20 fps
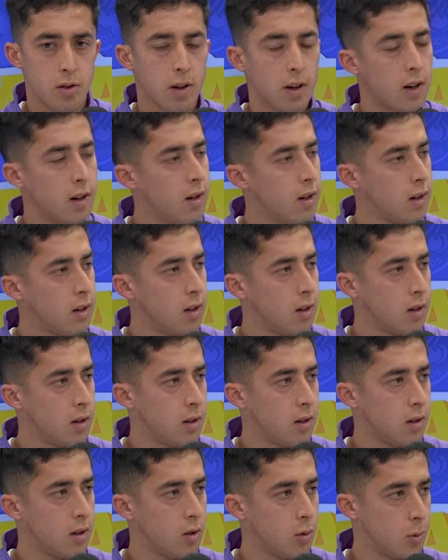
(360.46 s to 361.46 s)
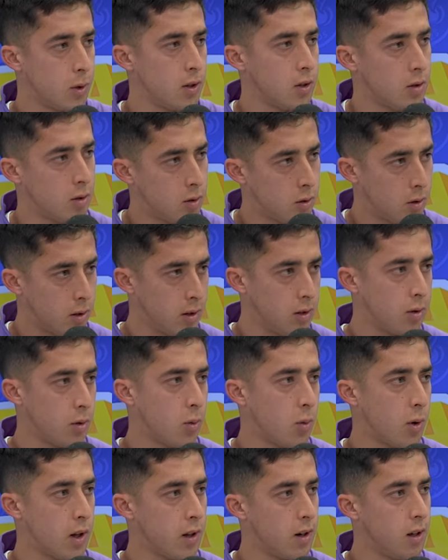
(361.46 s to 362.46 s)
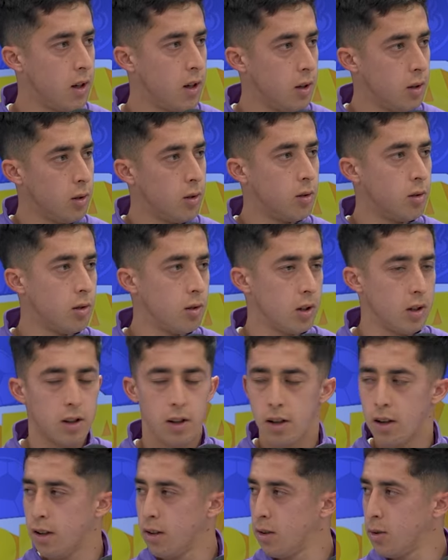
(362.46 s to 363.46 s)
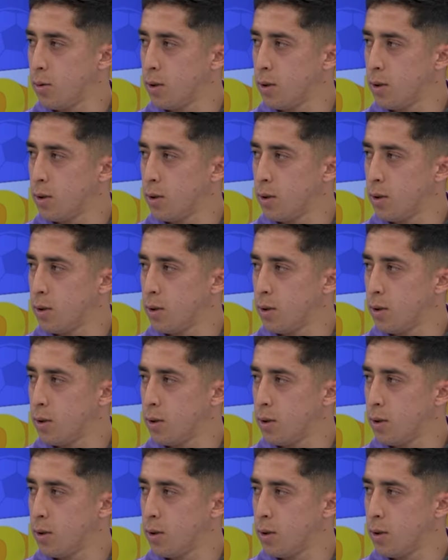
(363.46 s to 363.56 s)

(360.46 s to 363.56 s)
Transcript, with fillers: sacaba como estos, estos cuadritos, todo que te dan